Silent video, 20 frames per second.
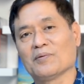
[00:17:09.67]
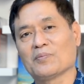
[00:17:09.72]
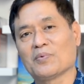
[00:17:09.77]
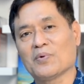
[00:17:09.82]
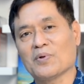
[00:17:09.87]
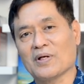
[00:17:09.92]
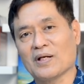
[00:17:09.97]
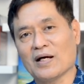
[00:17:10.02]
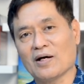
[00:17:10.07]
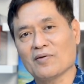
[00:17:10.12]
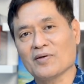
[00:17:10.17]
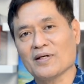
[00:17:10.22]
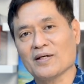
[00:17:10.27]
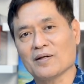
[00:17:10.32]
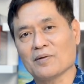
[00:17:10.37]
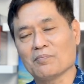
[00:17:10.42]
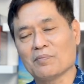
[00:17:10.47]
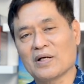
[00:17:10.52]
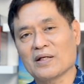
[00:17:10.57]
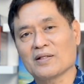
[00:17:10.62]
พูดแล้วเนี่ย
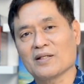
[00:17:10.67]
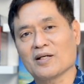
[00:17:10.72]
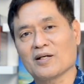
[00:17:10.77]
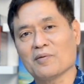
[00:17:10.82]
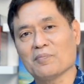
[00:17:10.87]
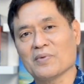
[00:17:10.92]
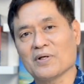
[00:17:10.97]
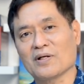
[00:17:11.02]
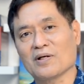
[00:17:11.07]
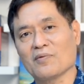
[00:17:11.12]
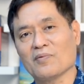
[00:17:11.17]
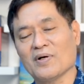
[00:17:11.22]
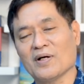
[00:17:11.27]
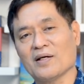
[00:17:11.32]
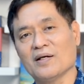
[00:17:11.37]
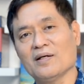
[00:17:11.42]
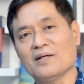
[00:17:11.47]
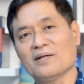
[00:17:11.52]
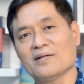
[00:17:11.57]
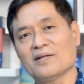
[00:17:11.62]
บางทีก็เหมือนกับว่า
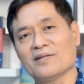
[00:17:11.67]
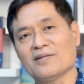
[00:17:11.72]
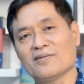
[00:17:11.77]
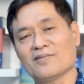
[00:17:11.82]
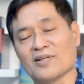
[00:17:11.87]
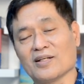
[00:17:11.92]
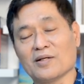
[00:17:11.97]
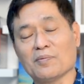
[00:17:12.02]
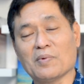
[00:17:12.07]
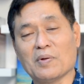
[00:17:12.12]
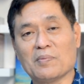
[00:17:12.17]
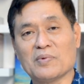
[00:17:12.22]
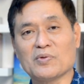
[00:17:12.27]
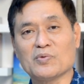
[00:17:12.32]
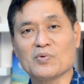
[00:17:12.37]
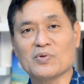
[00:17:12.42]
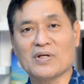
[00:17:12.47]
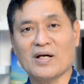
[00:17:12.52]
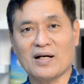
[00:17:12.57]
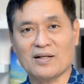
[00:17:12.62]
เอ๊ะเรื่องเครื่องเสียงทำไมมัน
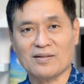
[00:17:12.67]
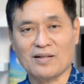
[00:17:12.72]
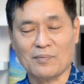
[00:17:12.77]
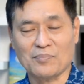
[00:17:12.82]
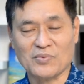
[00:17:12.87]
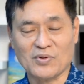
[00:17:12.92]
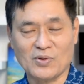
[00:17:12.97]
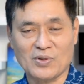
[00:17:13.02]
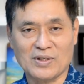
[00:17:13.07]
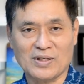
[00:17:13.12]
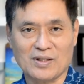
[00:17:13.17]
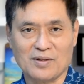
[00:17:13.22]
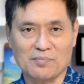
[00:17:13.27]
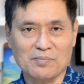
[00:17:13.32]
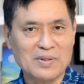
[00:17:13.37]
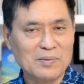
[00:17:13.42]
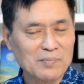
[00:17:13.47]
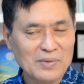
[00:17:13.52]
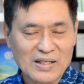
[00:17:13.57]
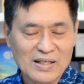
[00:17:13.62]
ยุ่งยากซับซ้อนนะ
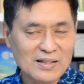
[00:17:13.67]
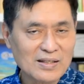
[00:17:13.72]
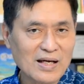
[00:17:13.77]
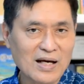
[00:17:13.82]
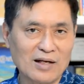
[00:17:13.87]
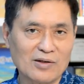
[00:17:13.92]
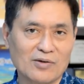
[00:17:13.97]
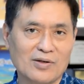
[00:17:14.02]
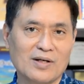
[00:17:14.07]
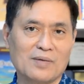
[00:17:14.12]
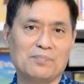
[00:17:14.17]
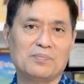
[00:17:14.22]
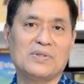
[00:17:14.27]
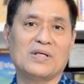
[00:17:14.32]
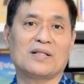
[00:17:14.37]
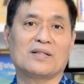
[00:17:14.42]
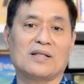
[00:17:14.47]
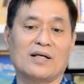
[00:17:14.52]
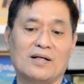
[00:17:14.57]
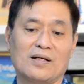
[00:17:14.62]
มันไม่ได้ยากหรอกครับ เพี
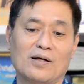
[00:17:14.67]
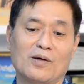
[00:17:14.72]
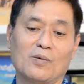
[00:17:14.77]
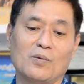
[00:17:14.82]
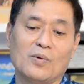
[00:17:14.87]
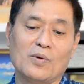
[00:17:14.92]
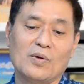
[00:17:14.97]
ยงแต่เรา